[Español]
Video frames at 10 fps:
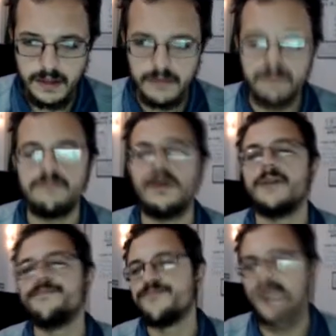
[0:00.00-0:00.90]

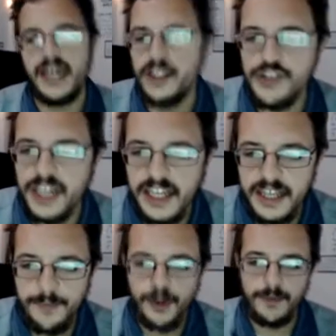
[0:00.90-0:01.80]
Bueno, ahí no sé qué
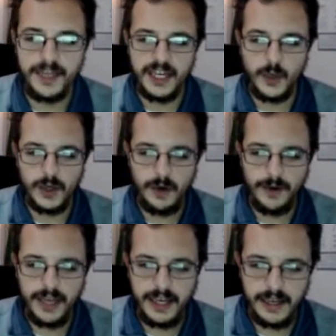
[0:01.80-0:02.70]
tipo de minijuego
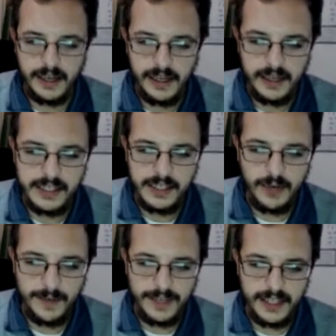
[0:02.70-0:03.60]
había.
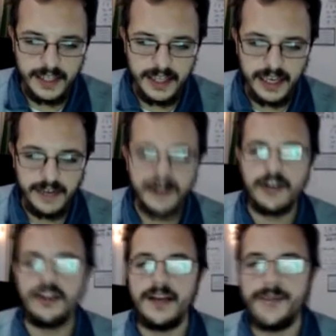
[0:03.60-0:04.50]
Seguramente tenía que ver
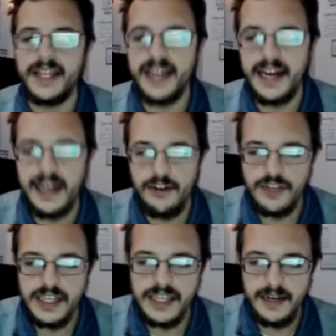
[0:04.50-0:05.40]
con apretar las
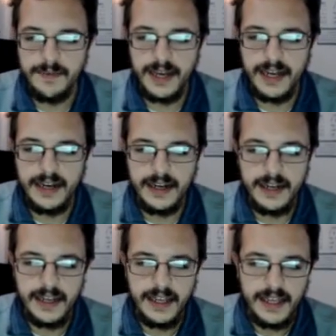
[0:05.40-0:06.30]
cosas al
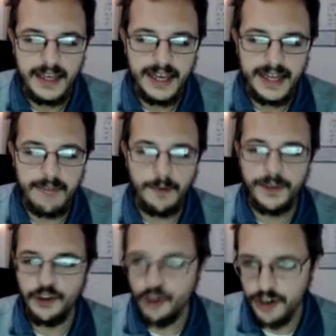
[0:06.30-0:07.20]
el
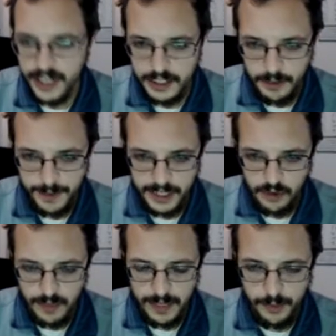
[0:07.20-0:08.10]
momento correcto para
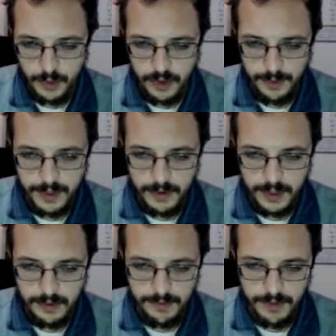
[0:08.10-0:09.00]
sumar puntos, pero
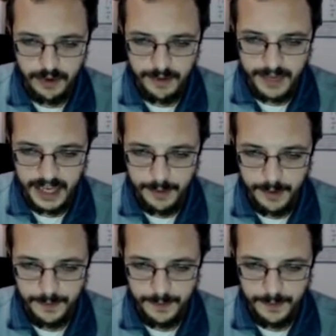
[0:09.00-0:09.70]
bueno, se me escapó.